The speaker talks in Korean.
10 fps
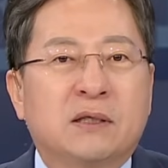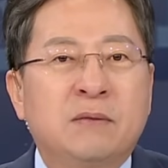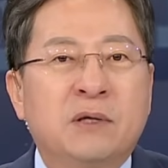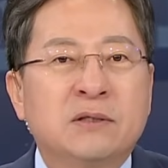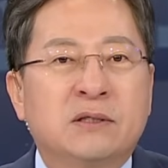
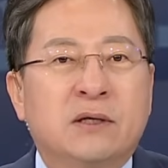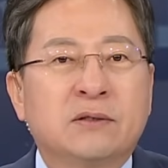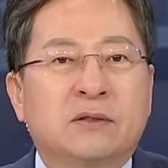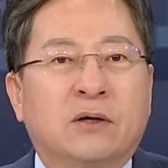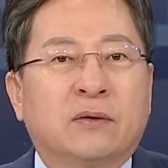
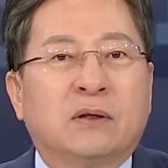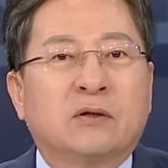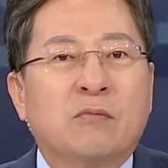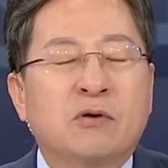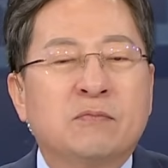김현정 전
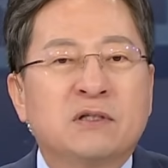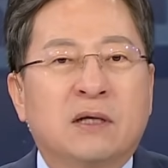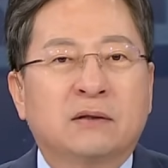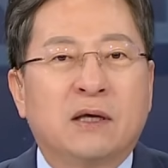더불어민주당